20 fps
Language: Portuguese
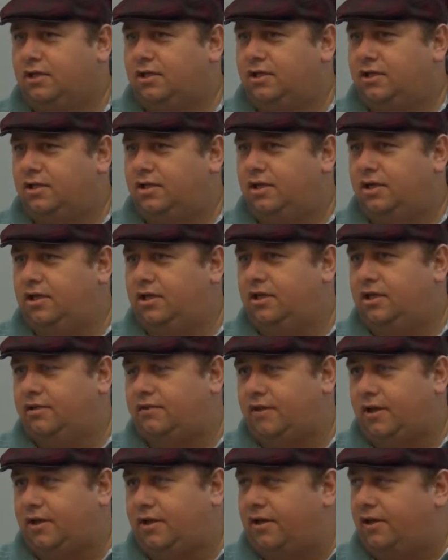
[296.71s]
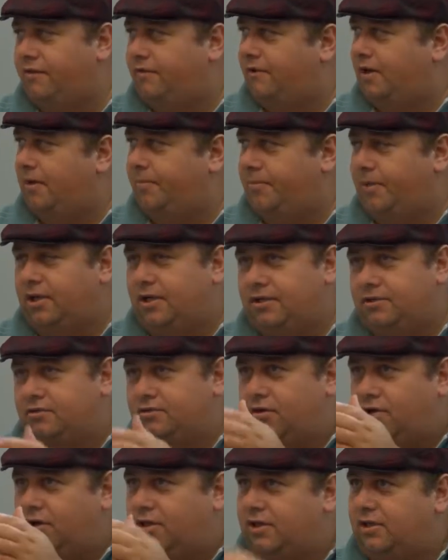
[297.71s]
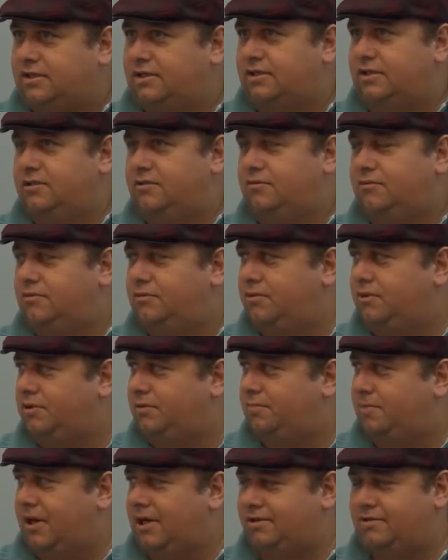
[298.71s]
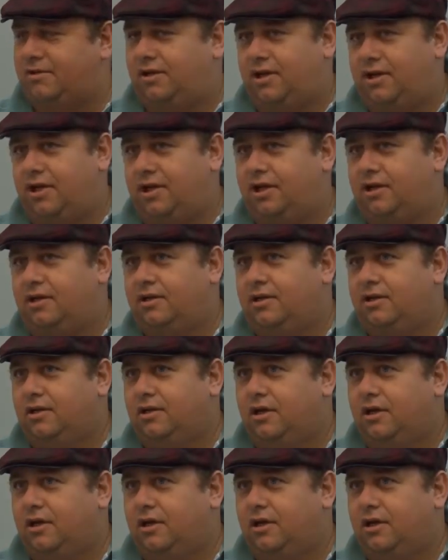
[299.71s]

que tem que entrar pelas docas e o espaço é